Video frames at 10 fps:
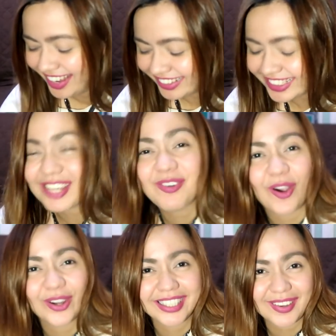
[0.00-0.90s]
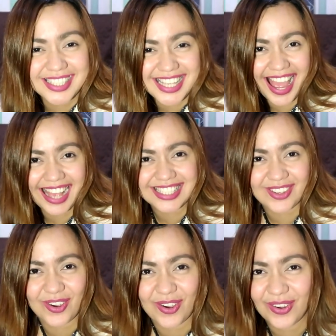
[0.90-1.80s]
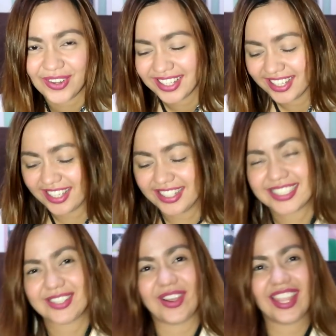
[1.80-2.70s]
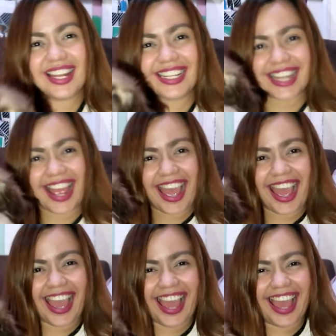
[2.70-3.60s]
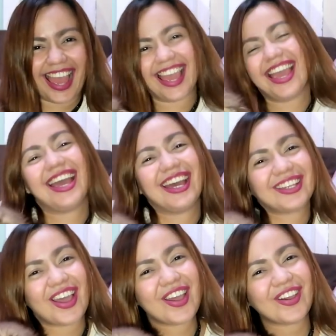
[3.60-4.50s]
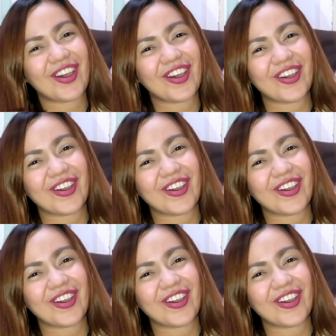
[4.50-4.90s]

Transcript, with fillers: hindi na po ako takot sa aso. So, ayan na siya. Coco!